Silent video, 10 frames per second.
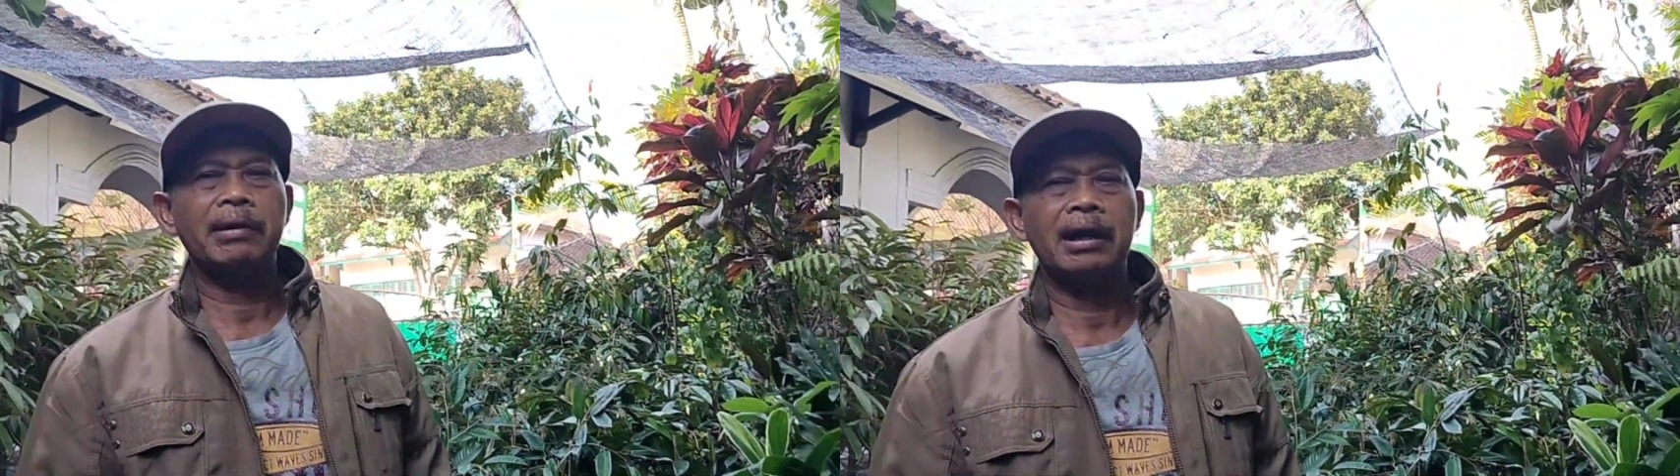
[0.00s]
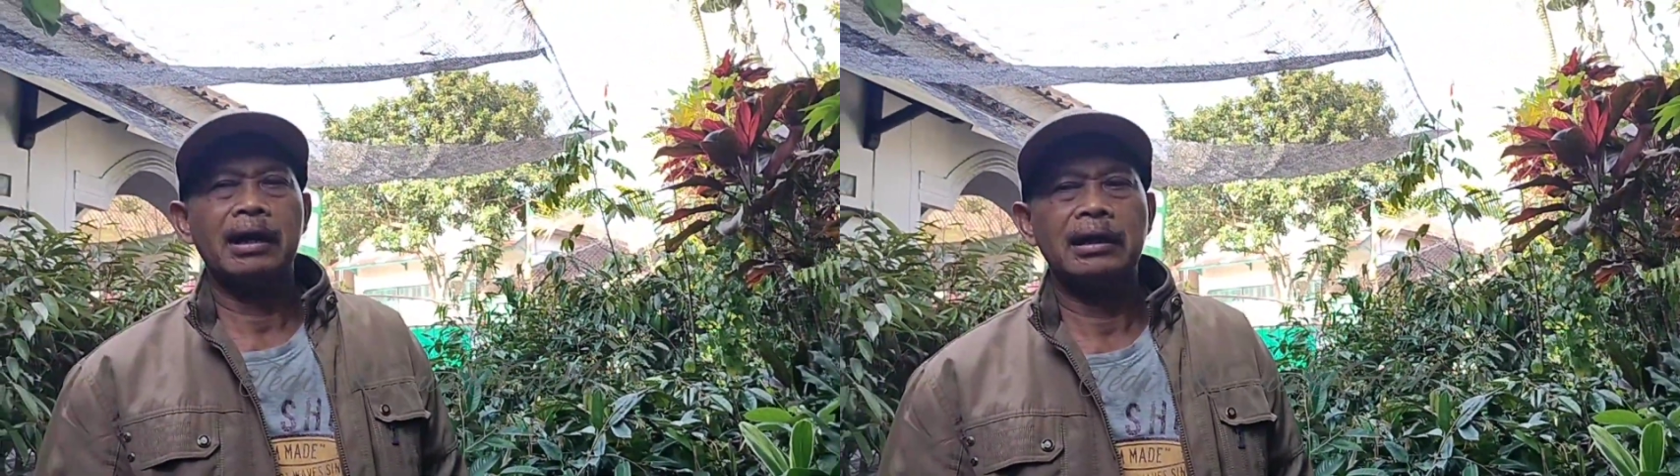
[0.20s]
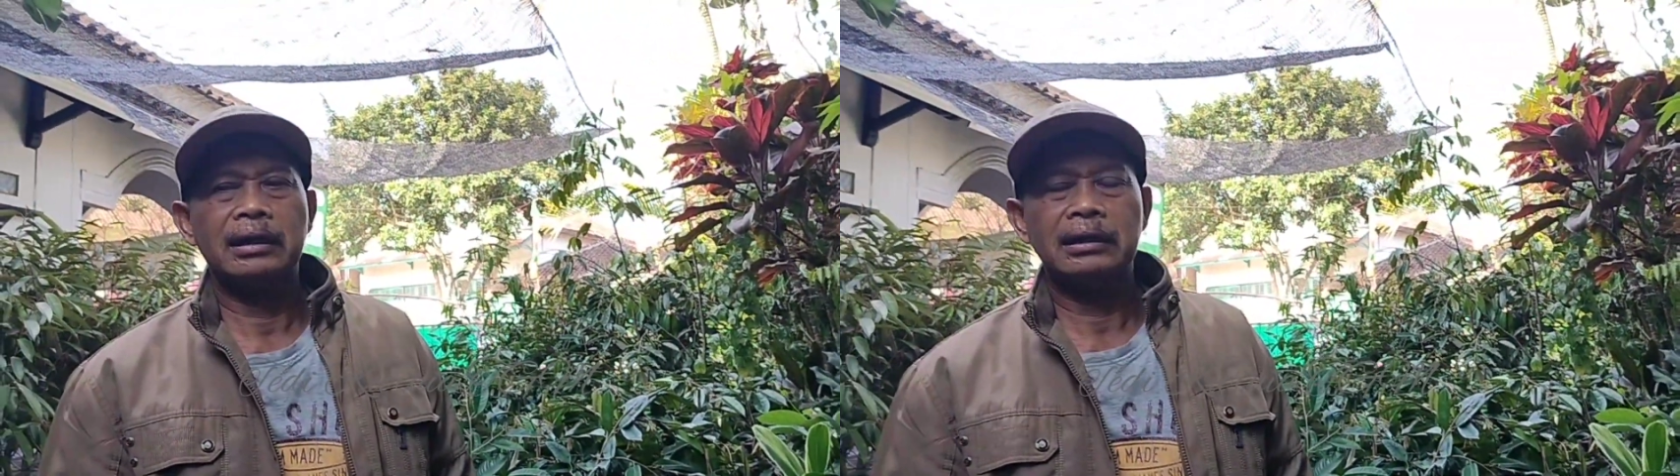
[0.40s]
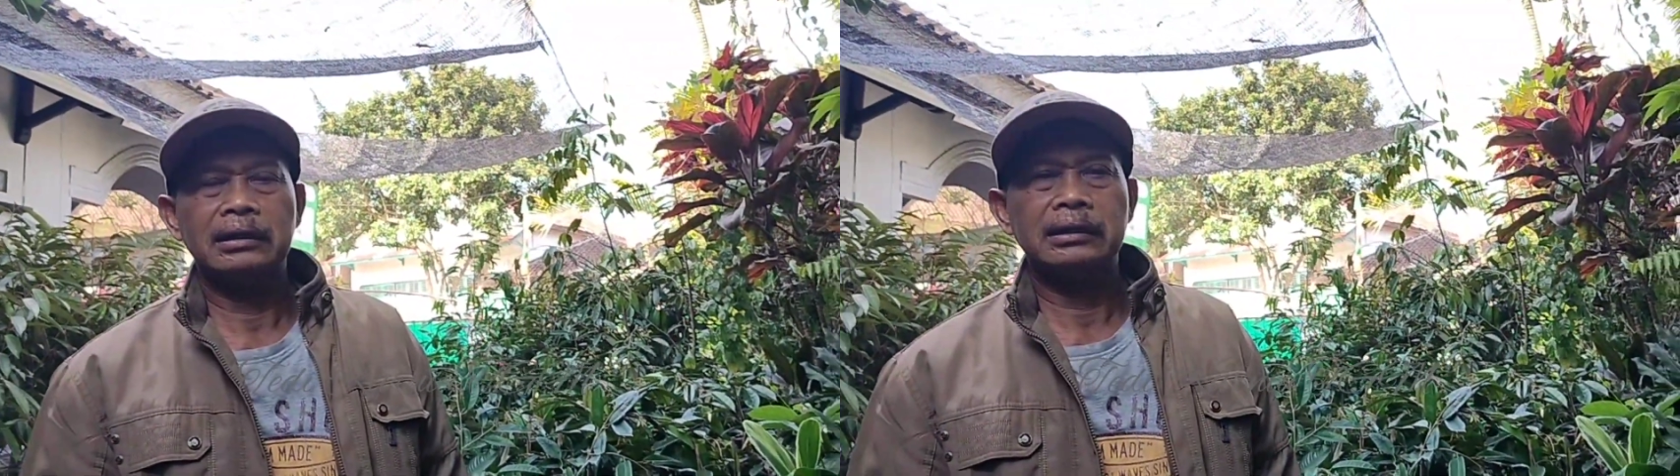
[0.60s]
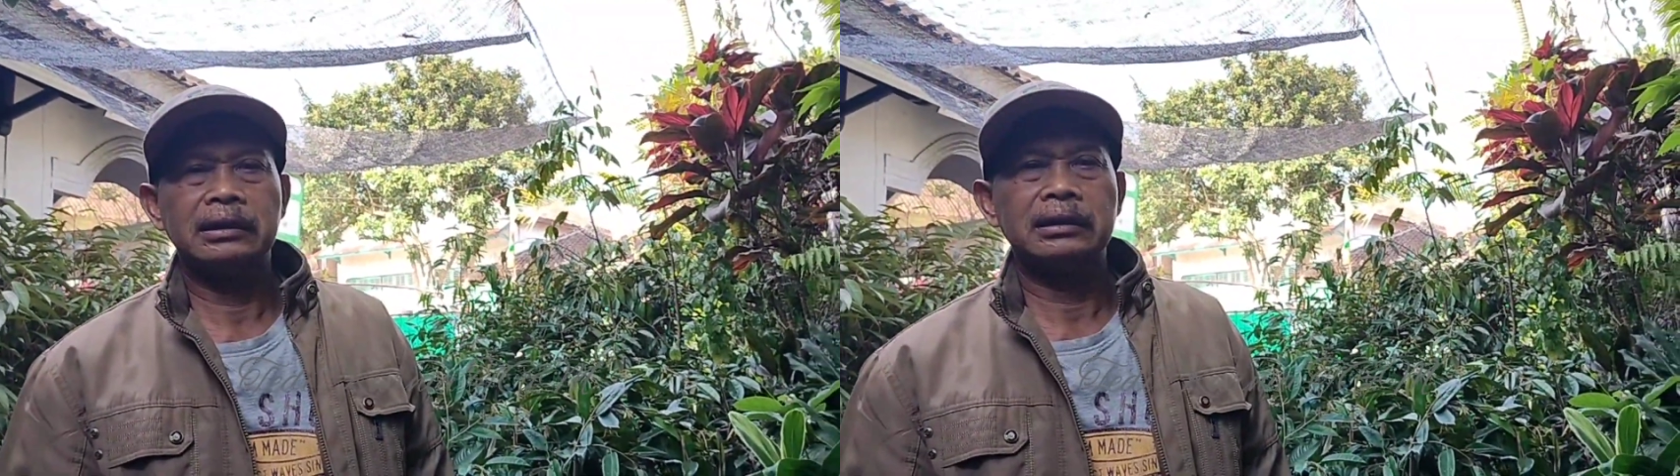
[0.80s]
Sehat ya.
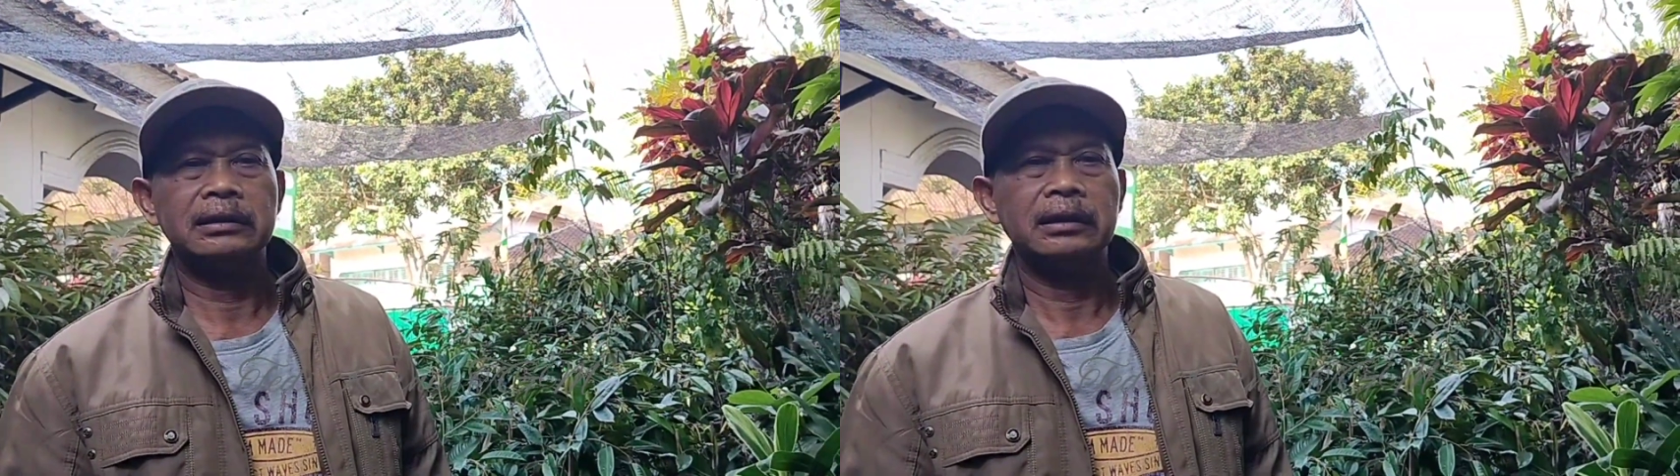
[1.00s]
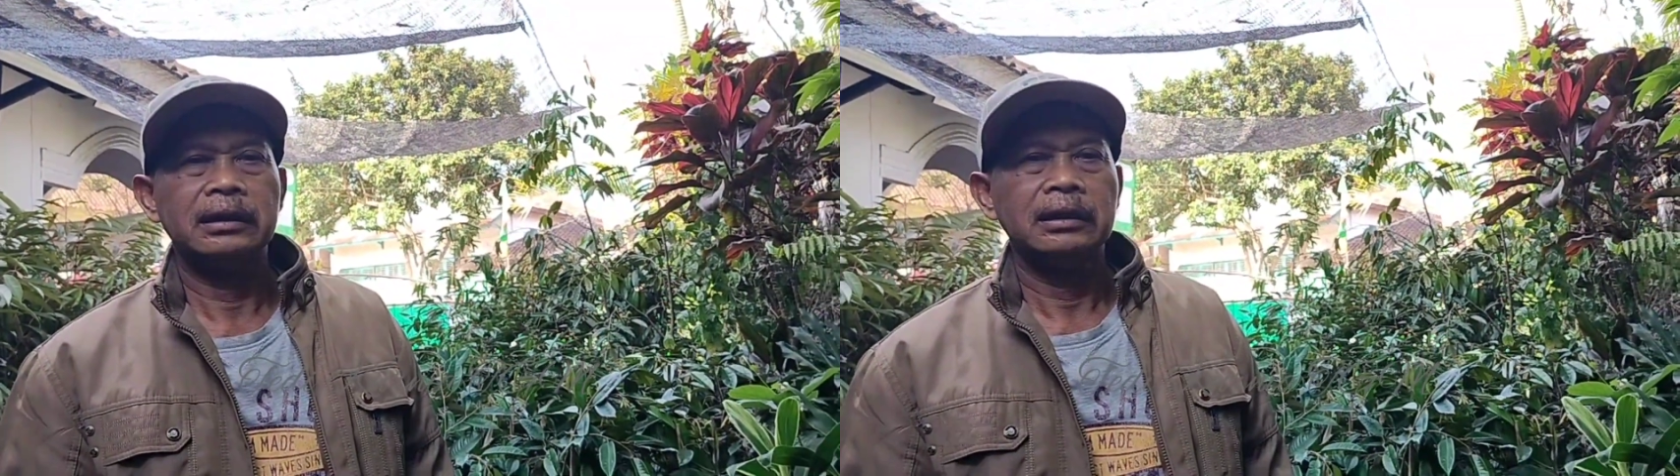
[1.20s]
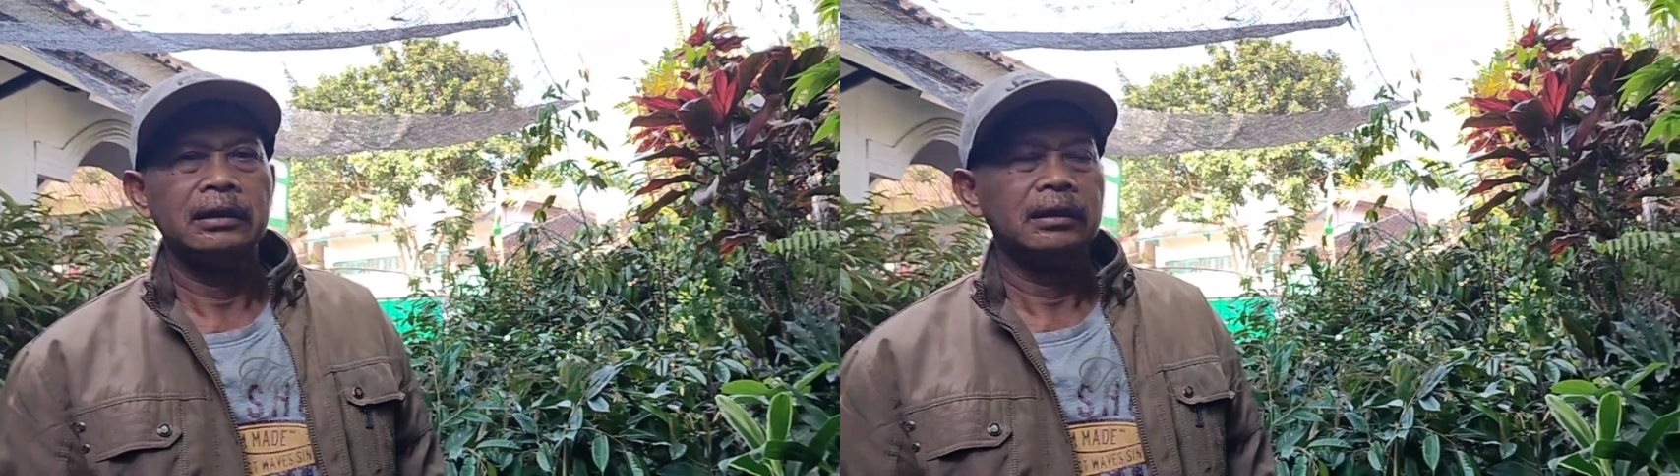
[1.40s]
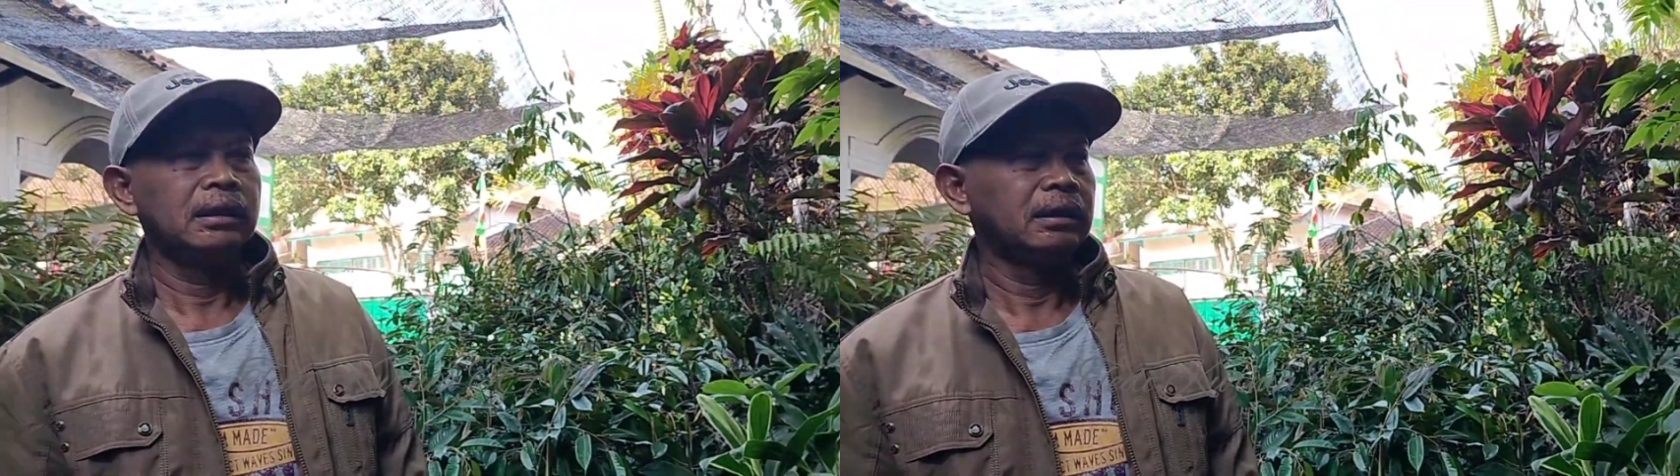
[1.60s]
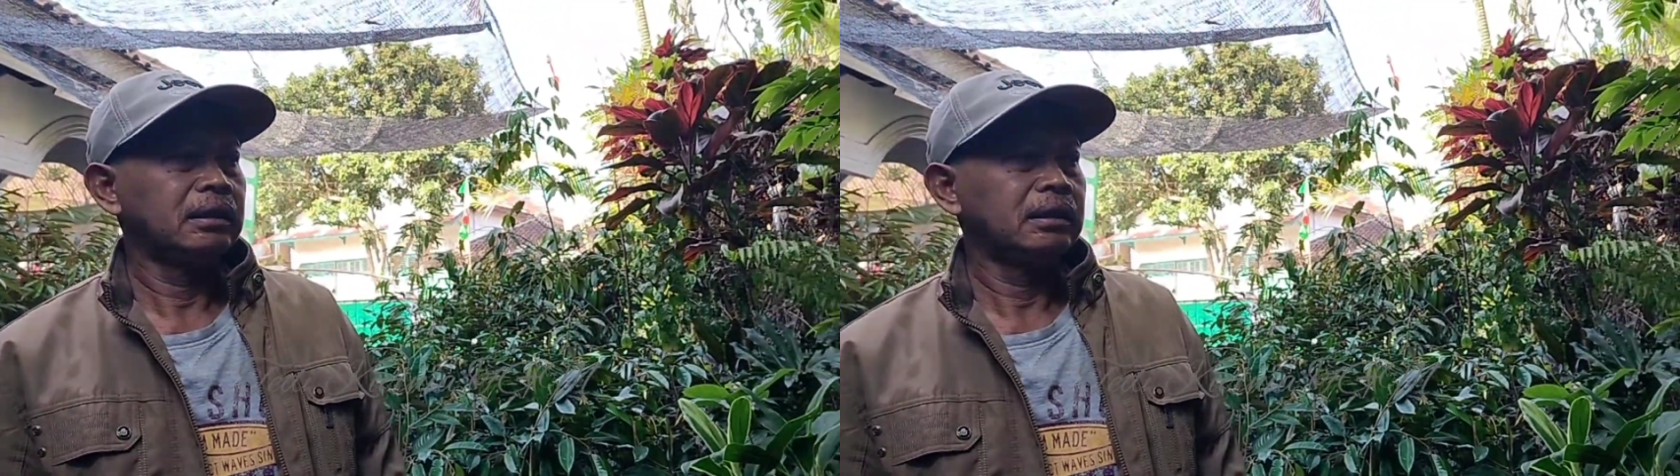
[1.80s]
Ada apa nih